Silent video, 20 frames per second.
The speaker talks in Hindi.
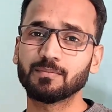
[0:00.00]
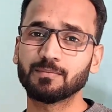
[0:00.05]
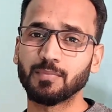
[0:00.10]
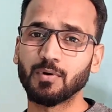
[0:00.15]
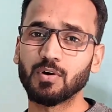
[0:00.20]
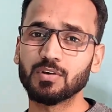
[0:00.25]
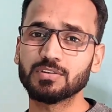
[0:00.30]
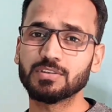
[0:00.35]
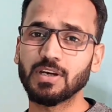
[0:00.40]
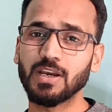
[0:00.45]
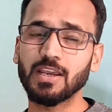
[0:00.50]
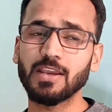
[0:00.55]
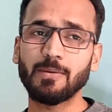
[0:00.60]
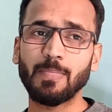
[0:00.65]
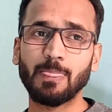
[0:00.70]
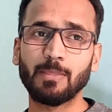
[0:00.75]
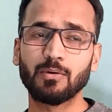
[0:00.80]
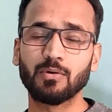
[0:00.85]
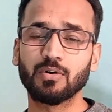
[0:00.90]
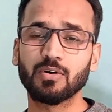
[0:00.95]
पहुँच जाए
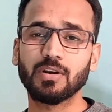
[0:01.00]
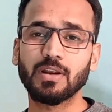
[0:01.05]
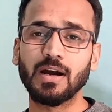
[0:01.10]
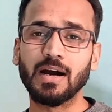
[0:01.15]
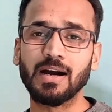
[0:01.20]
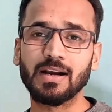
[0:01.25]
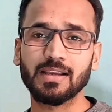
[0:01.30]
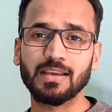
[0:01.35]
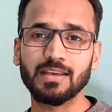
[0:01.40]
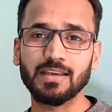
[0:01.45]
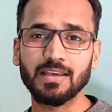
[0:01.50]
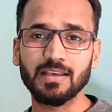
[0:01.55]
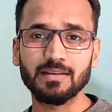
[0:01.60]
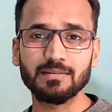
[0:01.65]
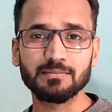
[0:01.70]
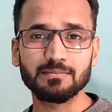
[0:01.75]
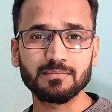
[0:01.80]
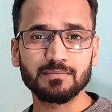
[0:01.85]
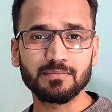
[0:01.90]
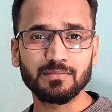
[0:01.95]
और आगे
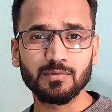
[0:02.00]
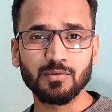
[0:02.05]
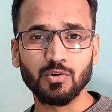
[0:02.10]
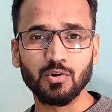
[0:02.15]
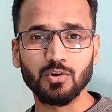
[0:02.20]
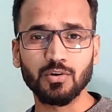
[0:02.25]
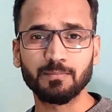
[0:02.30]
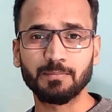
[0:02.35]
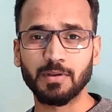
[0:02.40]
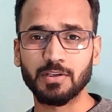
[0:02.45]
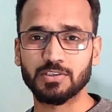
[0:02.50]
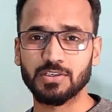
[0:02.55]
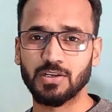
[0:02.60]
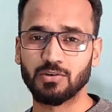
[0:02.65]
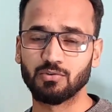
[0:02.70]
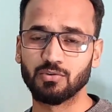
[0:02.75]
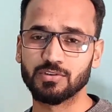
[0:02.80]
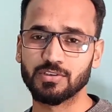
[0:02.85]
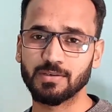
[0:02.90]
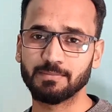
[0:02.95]
लोग
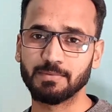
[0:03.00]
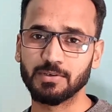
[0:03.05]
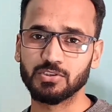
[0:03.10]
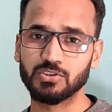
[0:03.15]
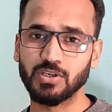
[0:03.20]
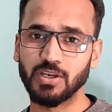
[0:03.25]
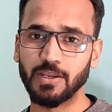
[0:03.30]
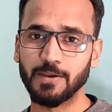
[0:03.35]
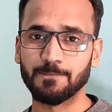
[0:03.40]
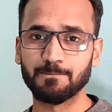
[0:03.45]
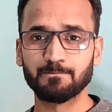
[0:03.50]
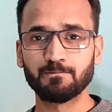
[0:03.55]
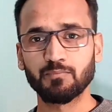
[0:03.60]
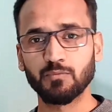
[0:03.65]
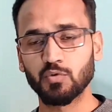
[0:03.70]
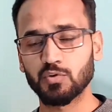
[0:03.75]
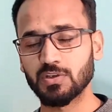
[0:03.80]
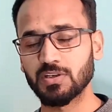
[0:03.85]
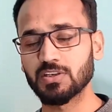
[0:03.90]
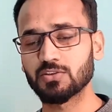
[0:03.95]
परेशान होने से बच जाएं
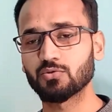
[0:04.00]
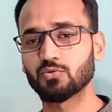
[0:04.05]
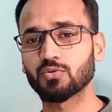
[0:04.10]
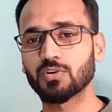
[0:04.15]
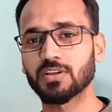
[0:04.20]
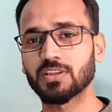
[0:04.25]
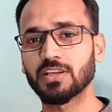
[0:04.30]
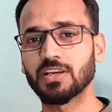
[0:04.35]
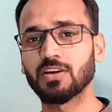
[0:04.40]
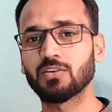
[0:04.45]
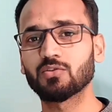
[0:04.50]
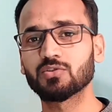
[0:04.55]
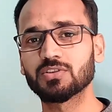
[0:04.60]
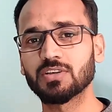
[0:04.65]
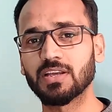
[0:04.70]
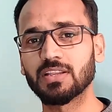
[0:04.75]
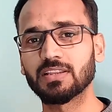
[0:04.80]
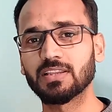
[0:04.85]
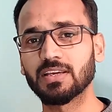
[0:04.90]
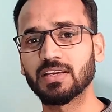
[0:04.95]
तो चलिए शुरू करते हैं और
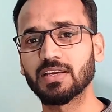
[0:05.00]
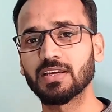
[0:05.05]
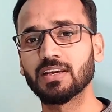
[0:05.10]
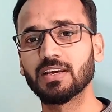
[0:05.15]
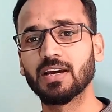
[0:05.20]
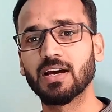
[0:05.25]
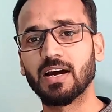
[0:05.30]
जानते हैं